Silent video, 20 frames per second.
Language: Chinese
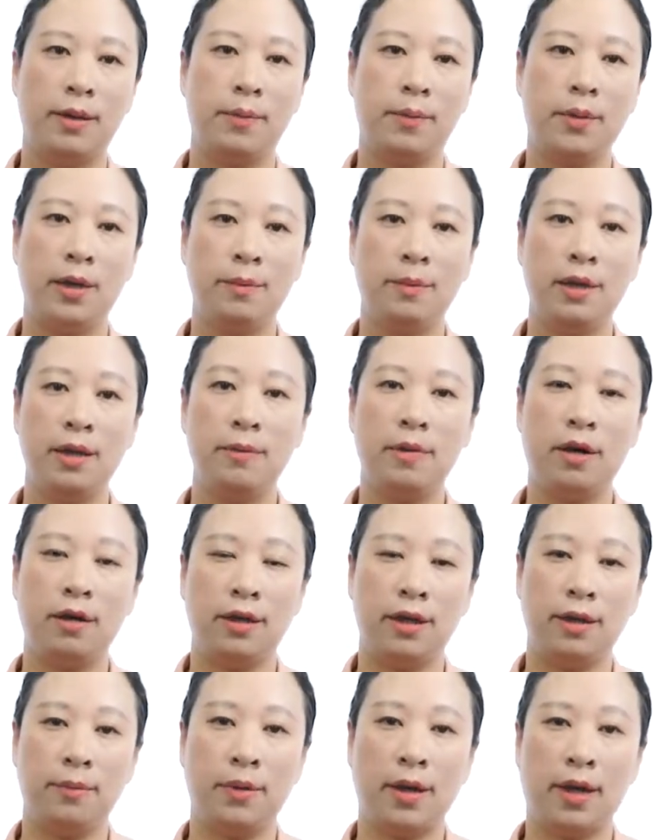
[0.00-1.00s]
被迷
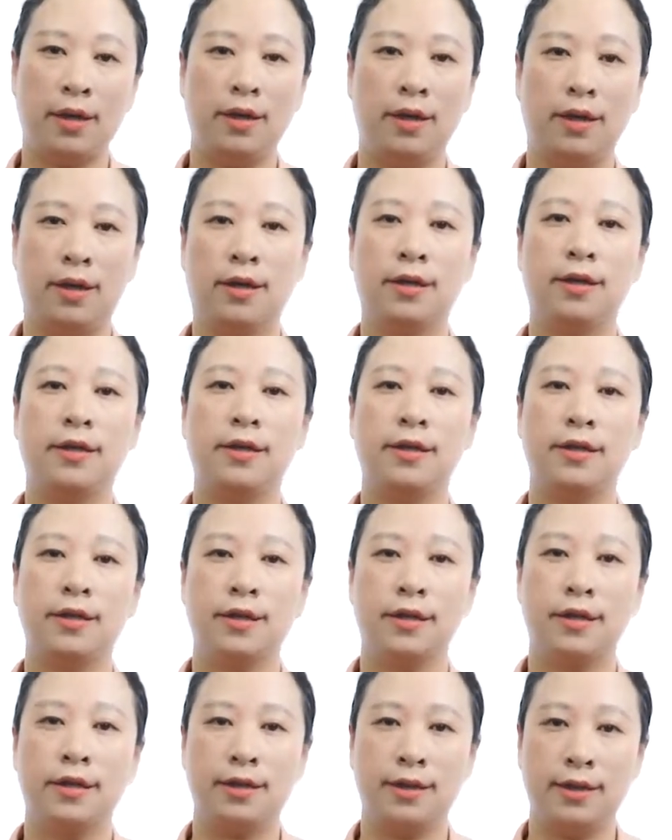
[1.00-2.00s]
梦一般的
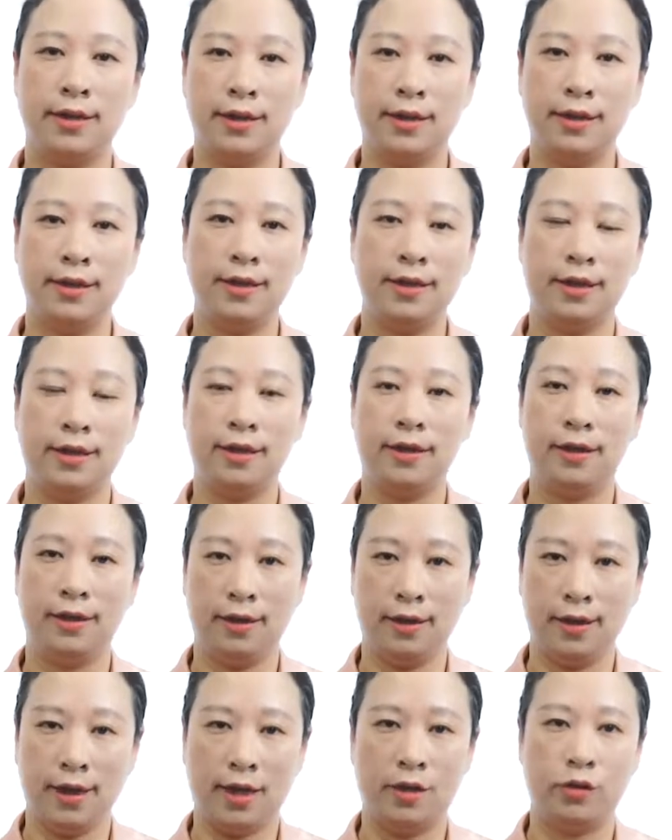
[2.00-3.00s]
情景
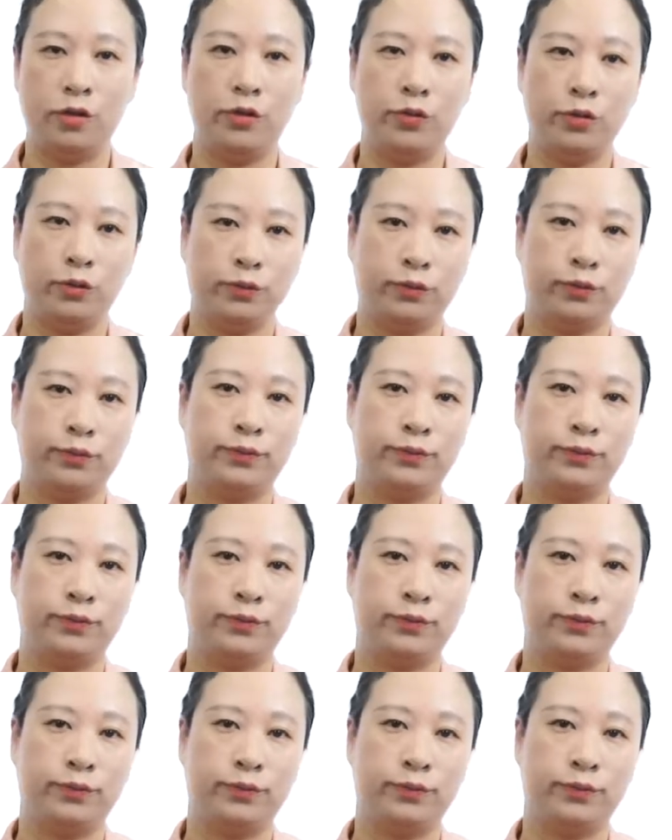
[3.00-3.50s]
掩住。